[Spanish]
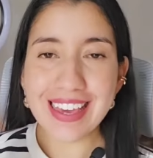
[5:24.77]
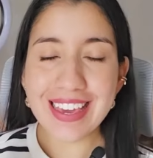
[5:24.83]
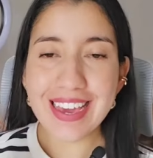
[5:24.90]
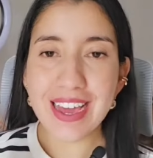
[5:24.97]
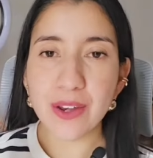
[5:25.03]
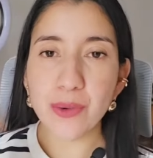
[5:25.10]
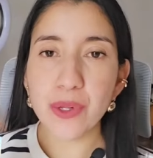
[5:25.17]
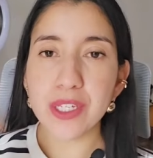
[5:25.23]

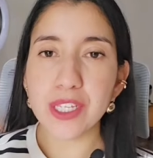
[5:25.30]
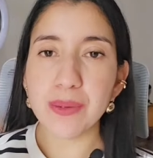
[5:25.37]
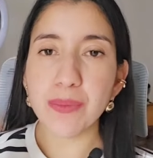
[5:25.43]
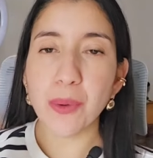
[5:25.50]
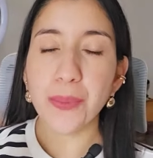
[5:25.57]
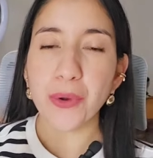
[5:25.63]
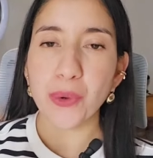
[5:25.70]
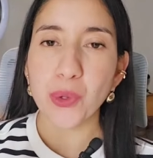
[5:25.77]
Y el
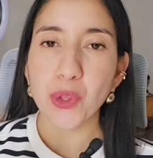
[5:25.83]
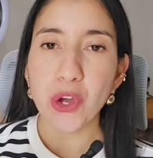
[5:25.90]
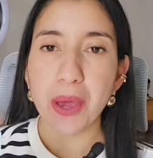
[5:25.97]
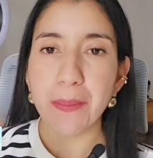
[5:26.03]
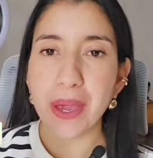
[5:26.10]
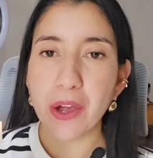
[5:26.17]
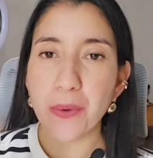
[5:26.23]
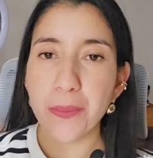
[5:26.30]
último producto
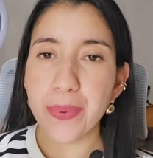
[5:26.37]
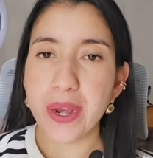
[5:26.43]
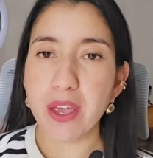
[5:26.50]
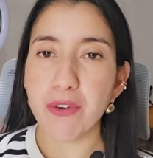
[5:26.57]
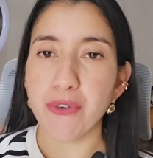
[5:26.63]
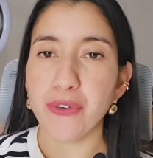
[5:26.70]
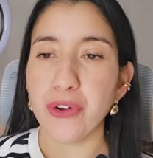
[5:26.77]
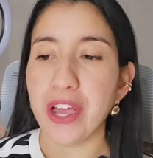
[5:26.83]
que me
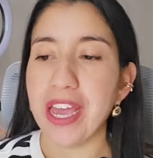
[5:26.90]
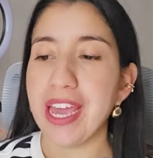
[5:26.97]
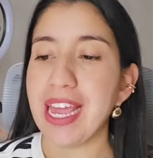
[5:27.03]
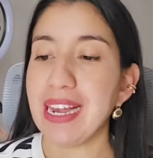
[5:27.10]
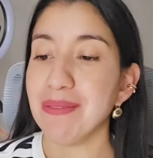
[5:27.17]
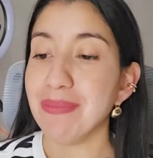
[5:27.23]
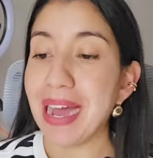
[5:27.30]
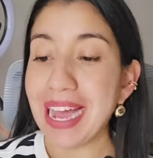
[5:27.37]
compré
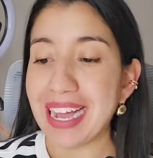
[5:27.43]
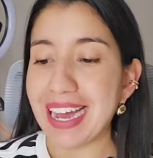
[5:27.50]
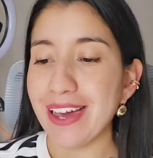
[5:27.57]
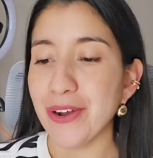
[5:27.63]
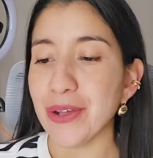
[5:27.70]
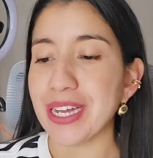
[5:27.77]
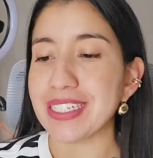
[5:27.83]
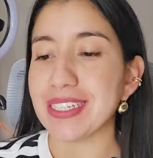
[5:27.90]
fue el más
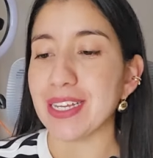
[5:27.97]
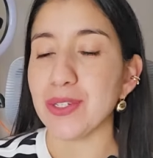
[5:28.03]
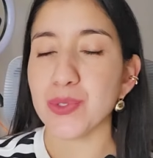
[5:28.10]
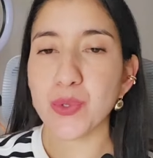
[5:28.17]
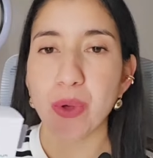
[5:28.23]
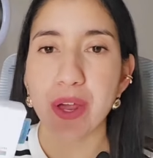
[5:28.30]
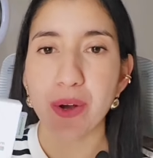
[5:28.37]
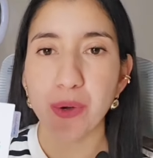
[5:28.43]
caro, que es el
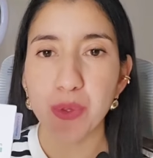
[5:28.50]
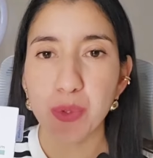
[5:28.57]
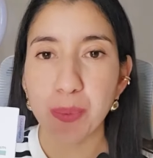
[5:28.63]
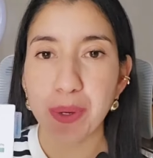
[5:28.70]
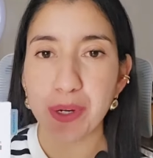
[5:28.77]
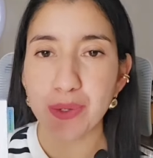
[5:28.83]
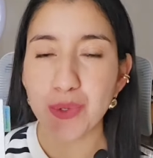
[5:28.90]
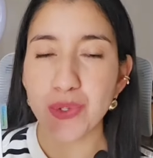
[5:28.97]
suero
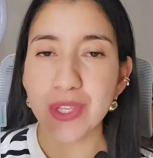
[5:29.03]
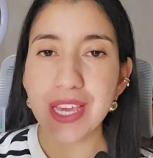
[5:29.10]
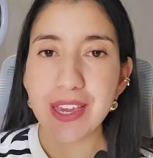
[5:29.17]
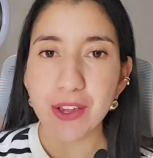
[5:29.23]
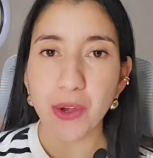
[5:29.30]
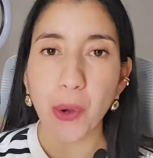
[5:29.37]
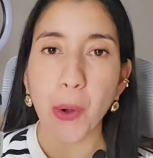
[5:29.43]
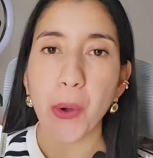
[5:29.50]
número
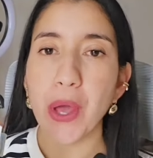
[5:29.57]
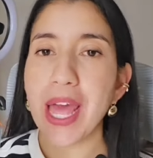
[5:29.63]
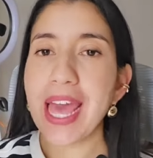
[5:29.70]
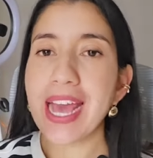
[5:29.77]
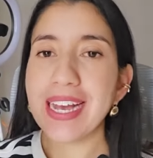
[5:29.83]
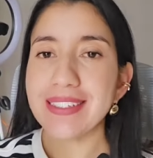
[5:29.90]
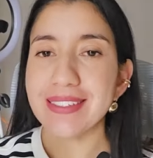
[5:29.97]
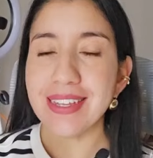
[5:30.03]
5.
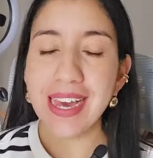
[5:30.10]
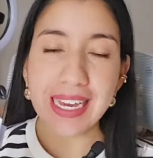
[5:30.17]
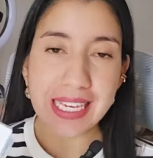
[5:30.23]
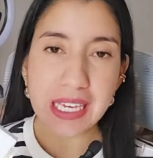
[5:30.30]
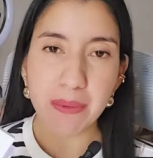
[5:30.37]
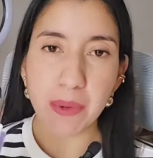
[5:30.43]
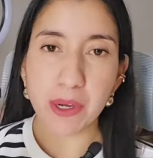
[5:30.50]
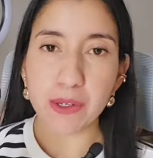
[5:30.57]
Este de
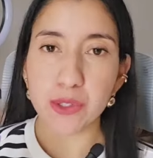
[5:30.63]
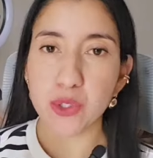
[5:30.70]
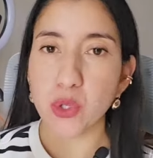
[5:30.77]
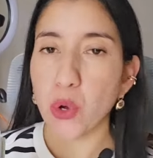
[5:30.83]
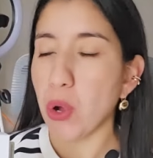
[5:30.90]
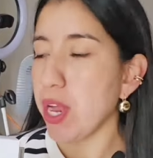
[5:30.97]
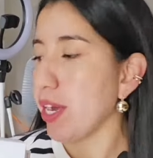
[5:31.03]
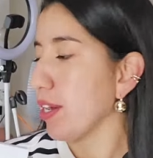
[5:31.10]
aquí me
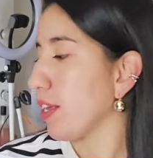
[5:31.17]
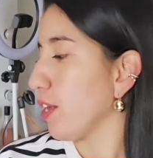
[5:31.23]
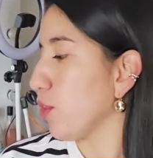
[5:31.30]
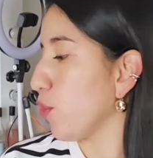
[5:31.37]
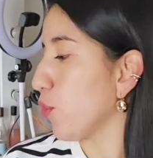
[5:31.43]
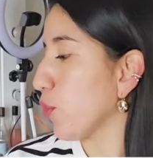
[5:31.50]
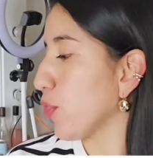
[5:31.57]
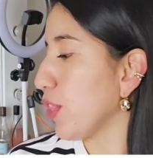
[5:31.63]
costó
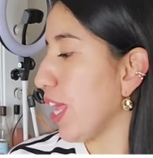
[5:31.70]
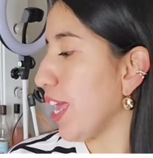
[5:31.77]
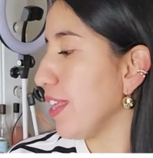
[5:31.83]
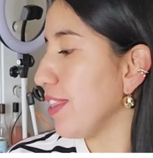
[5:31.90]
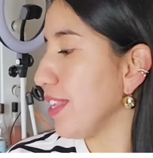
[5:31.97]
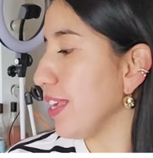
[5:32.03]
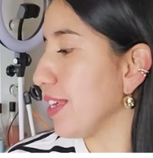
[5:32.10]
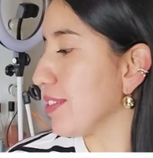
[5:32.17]
alrededor
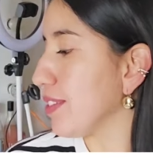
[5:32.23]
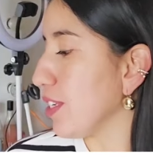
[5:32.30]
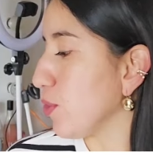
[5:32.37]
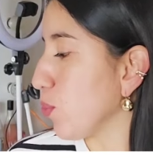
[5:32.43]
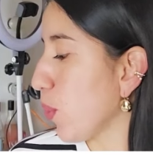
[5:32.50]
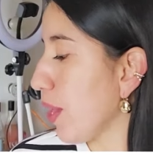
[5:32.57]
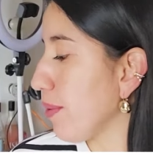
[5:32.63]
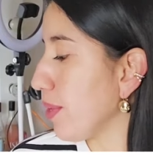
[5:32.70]
de
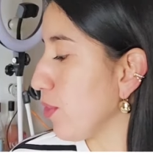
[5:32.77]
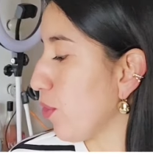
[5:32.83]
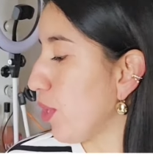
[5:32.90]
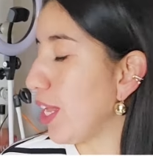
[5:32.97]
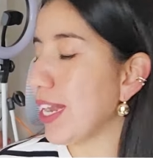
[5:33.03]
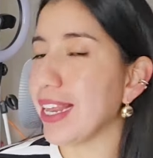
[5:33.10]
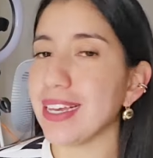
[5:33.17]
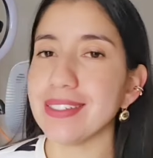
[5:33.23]
19
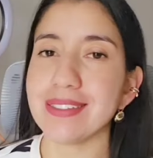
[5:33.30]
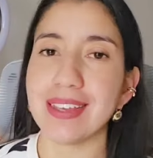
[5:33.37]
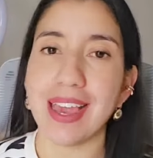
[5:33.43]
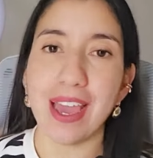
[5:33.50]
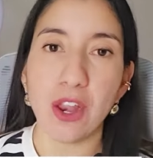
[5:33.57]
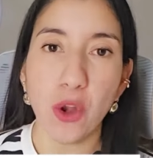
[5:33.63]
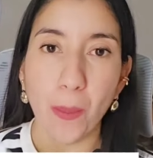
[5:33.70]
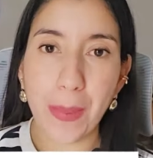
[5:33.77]
dólares,
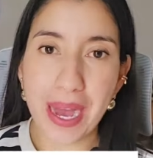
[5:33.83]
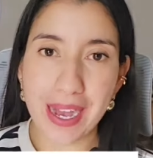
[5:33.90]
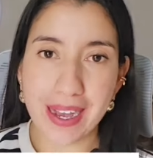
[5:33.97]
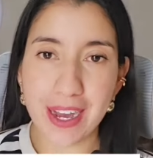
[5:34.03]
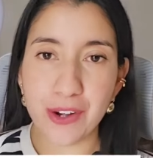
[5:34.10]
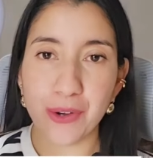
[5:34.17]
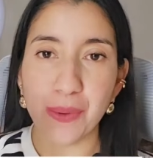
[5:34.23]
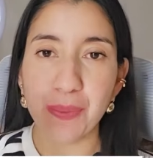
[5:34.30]
que es lo más
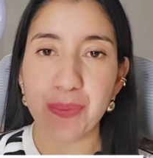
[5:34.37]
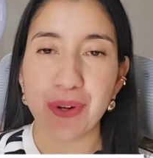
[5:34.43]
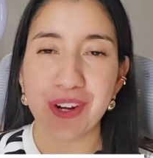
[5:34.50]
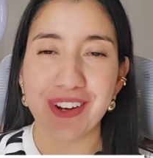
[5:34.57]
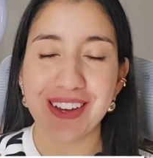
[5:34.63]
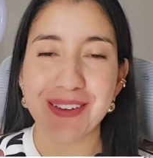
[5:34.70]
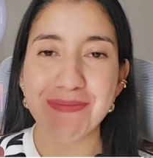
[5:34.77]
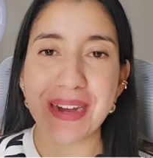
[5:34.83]
caro
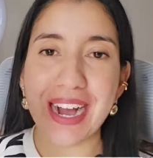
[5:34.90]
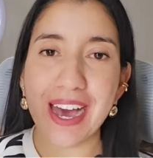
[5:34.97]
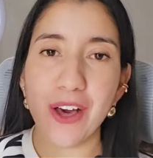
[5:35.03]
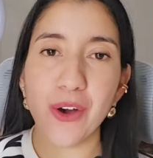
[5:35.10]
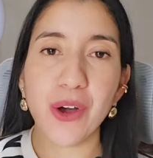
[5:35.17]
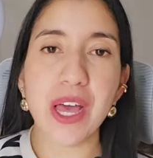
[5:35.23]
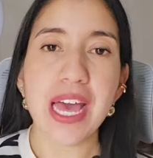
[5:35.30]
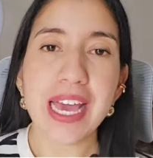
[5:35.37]
por lo que he
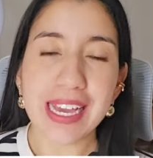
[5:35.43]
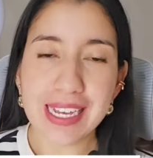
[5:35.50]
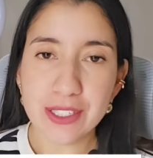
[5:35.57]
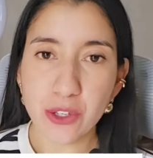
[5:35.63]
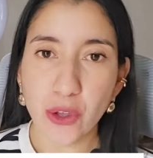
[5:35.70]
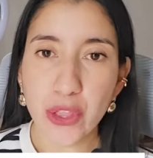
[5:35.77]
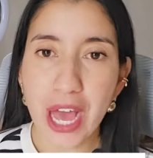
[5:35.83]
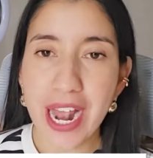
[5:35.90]
pagado,
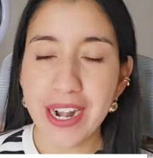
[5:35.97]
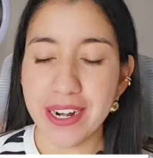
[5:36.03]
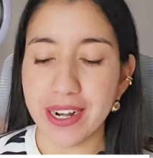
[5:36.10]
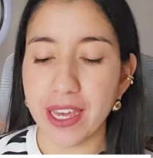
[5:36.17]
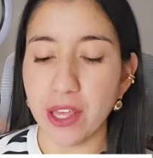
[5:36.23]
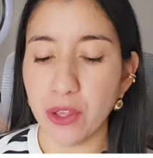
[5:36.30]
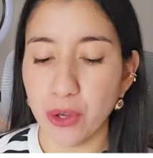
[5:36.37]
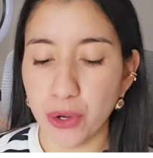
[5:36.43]
que son
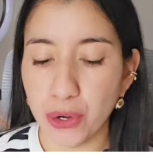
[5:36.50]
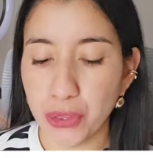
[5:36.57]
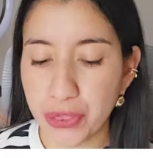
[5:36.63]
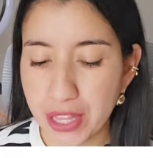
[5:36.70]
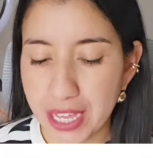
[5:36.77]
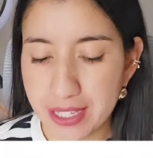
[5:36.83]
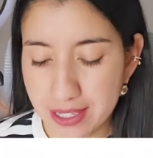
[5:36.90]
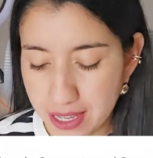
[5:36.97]
alrededor
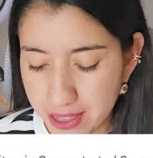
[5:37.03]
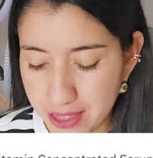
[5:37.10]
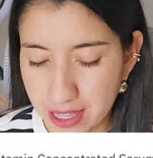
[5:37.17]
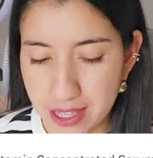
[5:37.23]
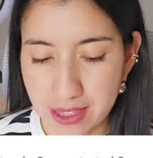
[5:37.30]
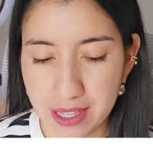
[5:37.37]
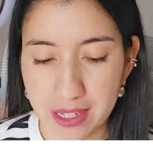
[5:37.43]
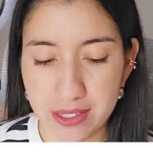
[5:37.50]
de
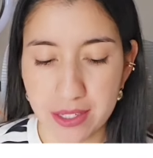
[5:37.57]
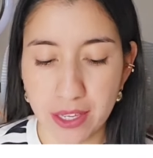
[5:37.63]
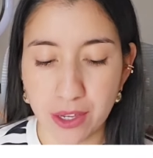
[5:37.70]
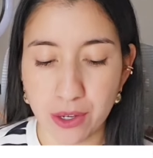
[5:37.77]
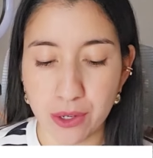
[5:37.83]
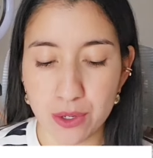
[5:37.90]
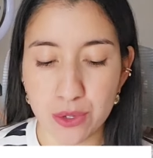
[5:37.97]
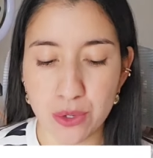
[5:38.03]

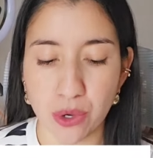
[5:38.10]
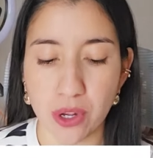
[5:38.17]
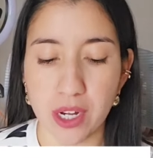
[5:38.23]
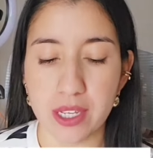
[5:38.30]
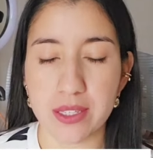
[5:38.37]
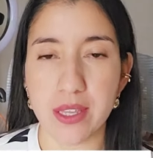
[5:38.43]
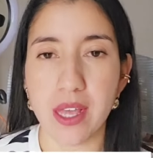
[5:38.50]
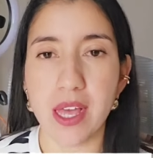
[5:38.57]
75
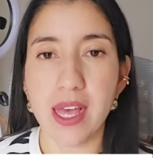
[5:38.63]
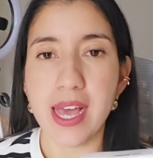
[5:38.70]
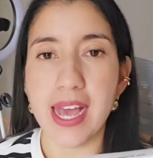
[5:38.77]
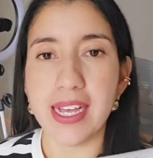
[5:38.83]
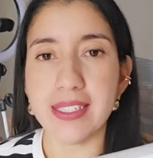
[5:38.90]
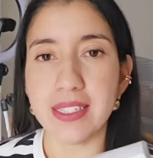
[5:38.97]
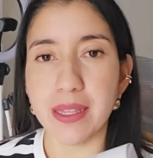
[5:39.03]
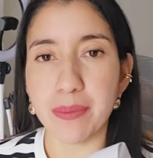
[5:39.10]
soles. Eso
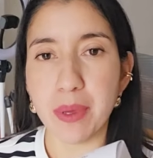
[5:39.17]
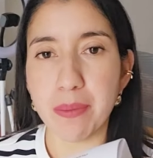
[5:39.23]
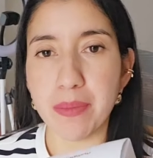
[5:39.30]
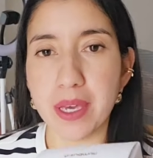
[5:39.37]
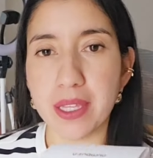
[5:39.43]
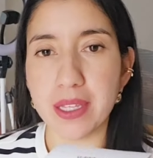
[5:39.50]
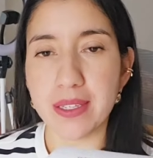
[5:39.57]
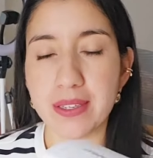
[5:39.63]
este
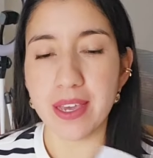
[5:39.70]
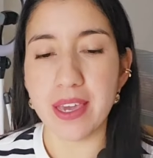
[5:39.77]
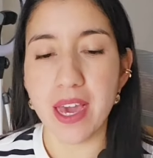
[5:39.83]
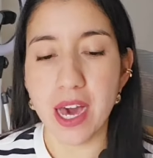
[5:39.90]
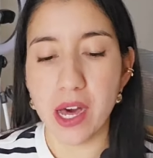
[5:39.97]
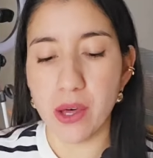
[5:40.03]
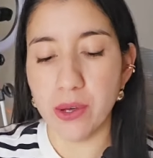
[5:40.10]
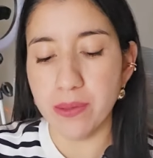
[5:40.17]
también viene
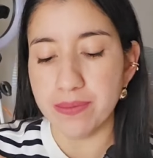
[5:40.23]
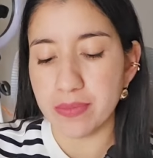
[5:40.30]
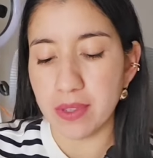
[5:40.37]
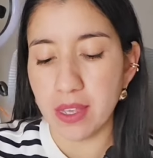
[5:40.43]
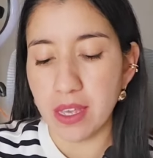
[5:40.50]
sellado.